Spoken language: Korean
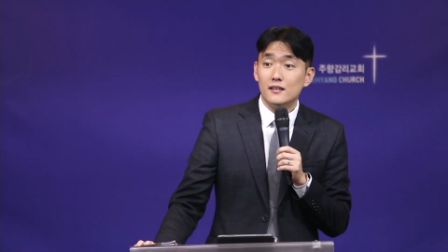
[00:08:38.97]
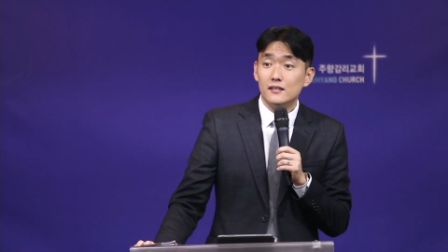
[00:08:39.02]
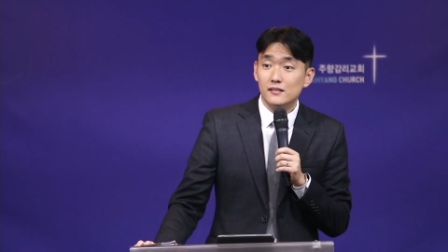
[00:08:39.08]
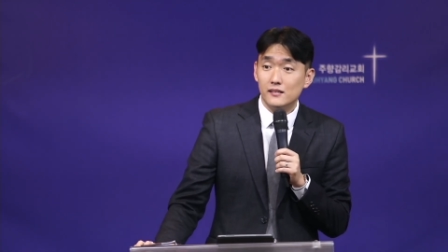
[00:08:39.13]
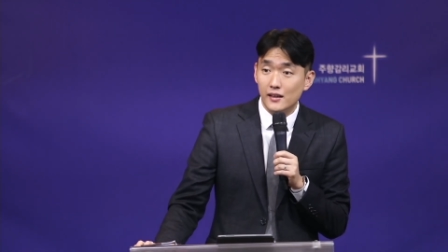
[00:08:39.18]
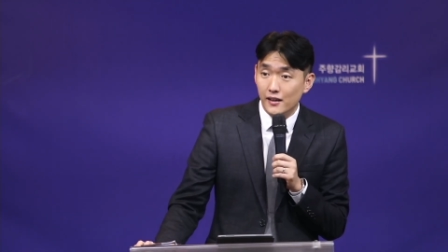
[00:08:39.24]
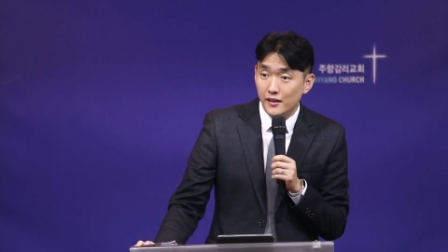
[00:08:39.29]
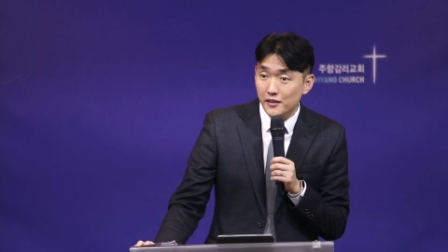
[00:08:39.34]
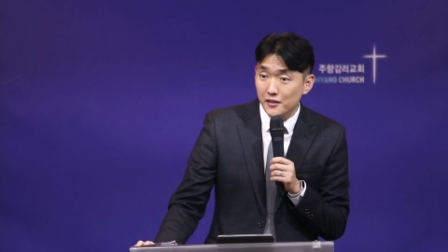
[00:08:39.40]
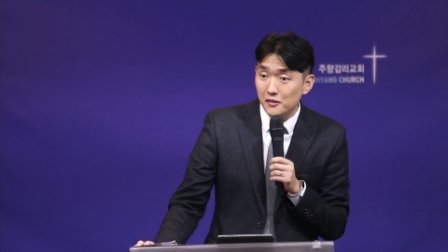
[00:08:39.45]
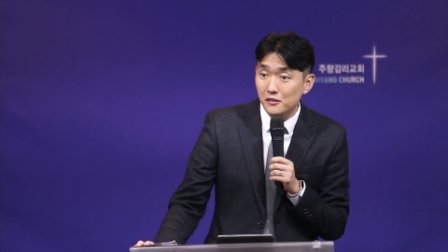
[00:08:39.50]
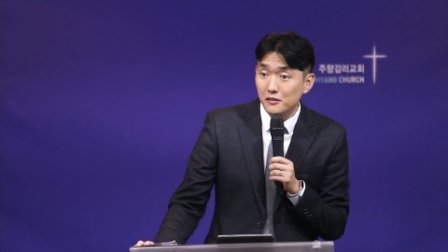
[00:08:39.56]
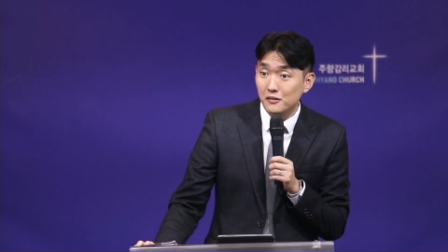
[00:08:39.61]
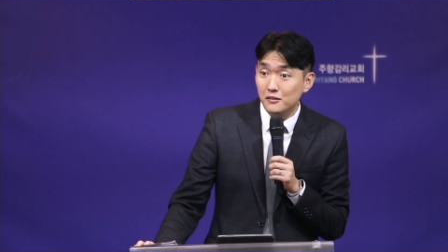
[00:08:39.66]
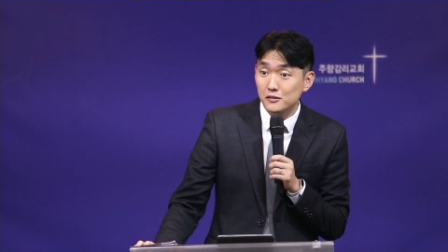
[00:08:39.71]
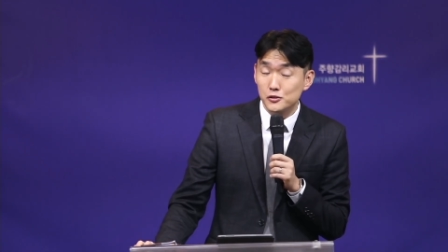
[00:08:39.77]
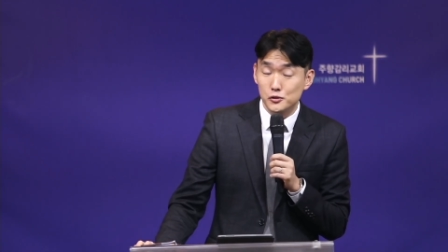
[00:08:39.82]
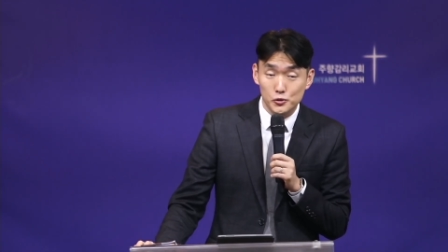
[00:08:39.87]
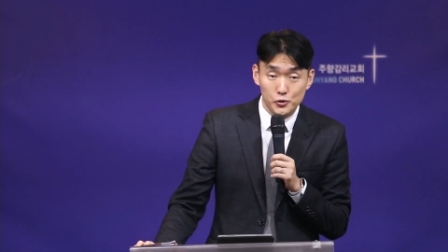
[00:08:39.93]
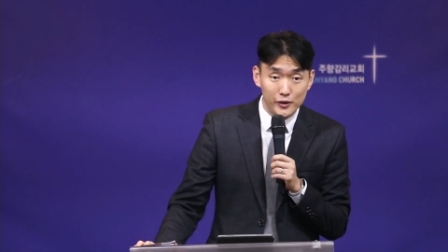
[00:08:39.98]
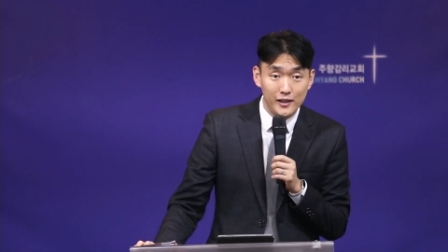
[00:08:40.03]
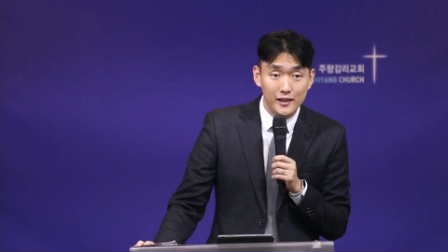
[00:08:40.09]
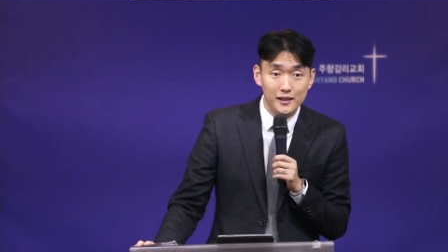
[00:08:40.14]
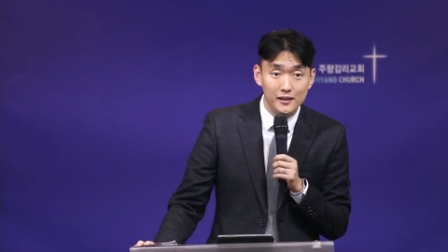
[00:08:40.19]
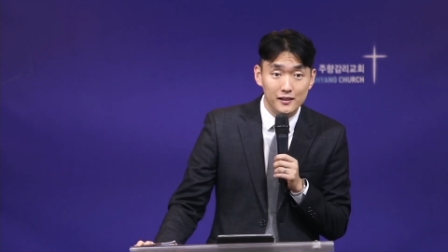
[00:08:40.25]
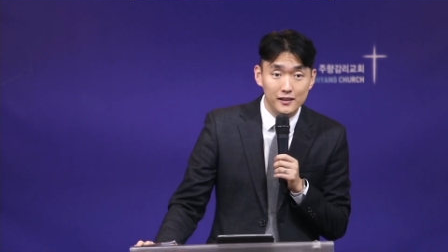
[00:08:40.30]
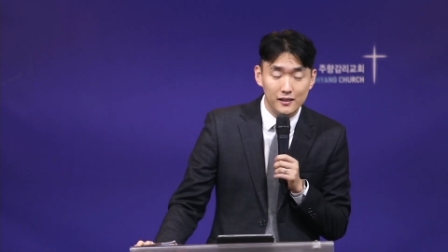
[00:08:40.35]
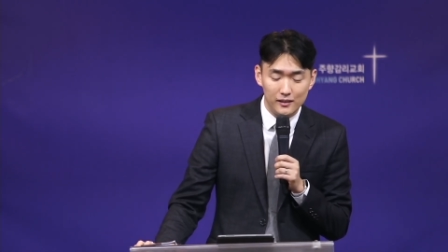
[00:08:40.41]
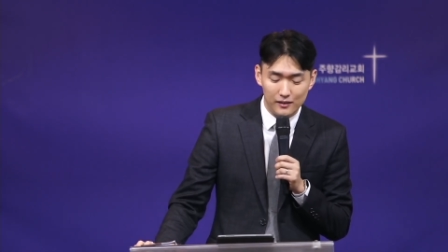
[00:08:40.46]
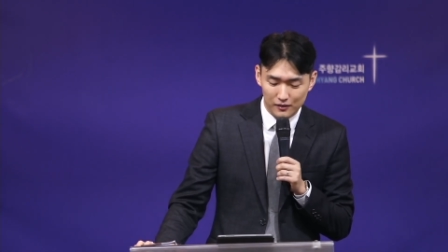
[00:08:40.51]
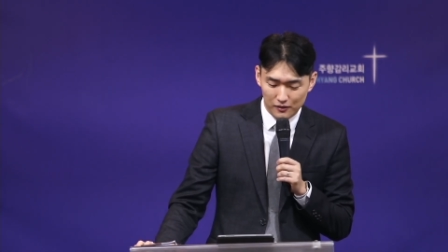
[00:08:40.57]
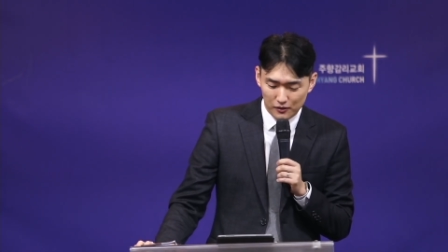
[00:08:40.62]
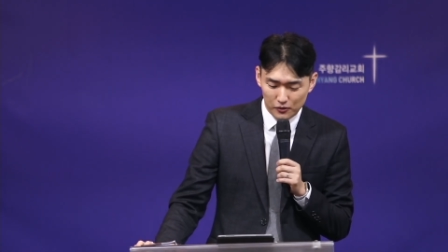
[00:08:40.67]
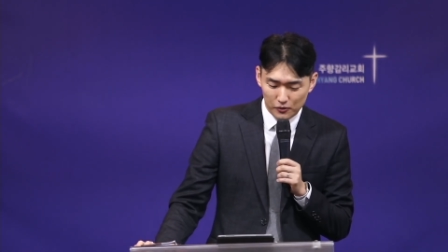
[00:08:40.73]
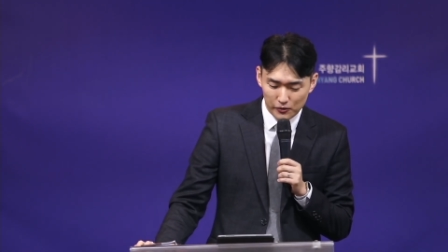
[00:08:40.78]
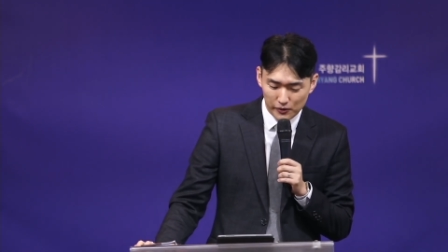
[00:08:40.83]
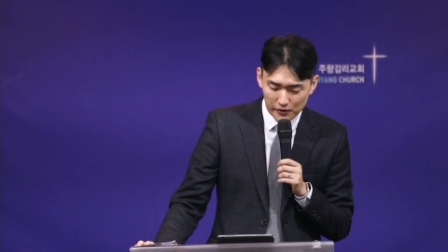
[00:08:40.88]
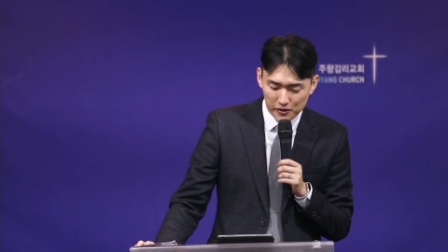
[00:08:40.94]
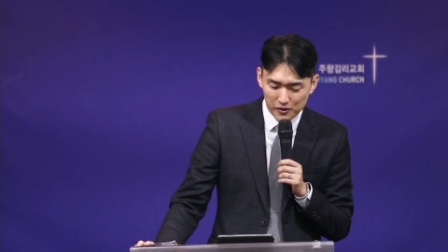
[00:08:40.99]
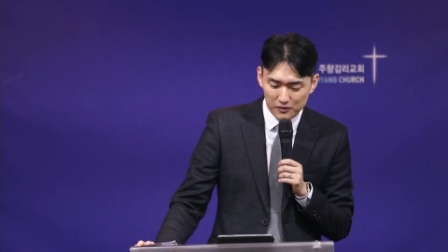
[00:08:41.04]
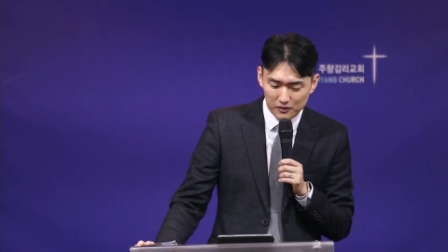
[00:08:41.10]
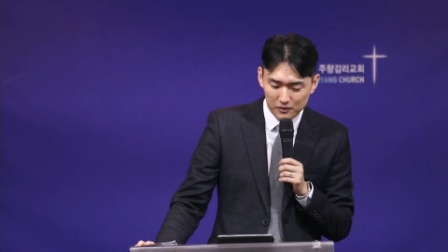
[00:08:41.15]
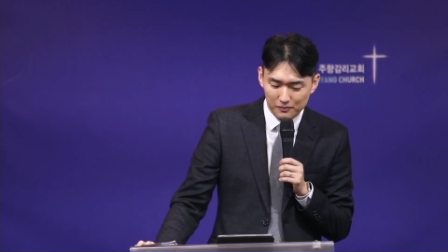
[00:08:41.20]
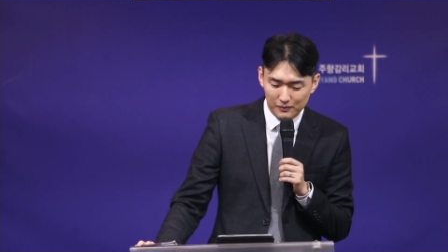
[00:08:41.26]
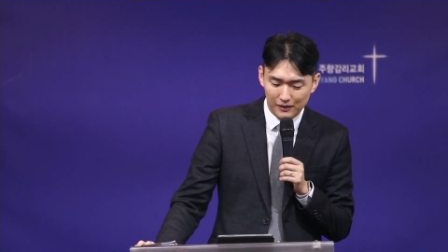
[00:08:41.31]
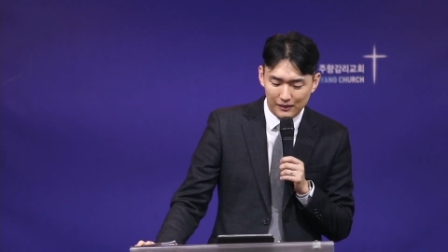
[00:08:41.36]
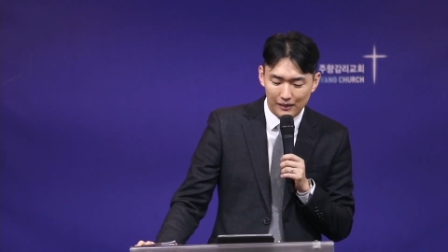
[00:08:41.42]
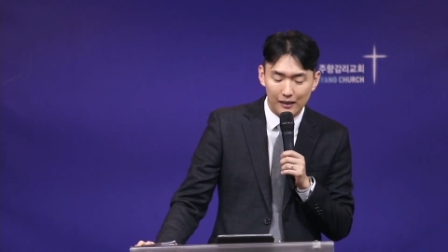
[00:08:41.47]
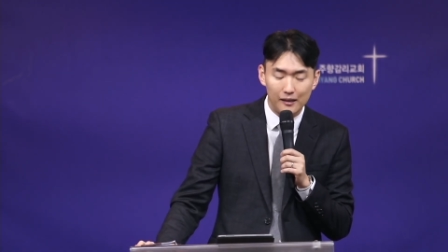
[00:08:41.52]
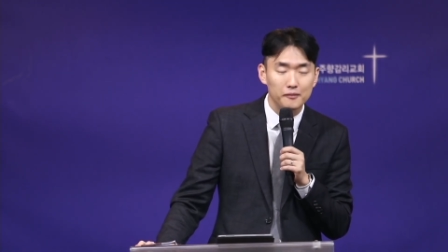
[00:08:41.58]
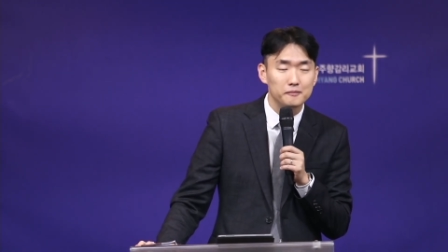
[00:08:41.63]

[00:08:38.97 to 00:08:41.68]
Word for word: 대역 죄인이 되셨습니다.